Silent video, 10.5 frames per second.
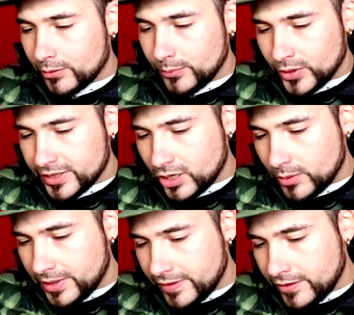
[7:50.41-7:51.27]
un puñetero
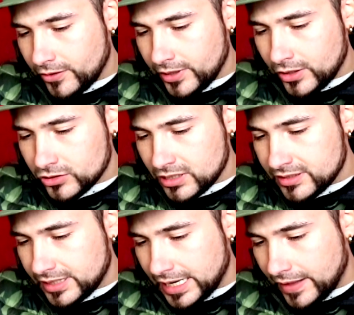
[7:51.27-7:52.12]
vídeo y no se
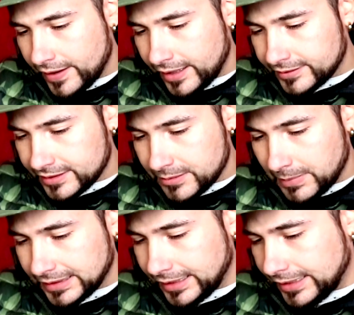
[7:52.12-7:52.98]
entera de que está sin
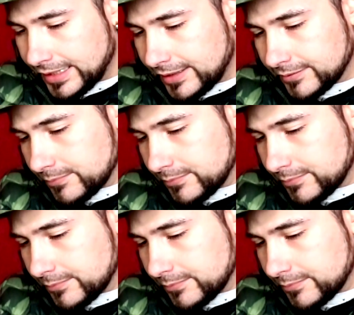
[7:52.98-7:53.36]
batería.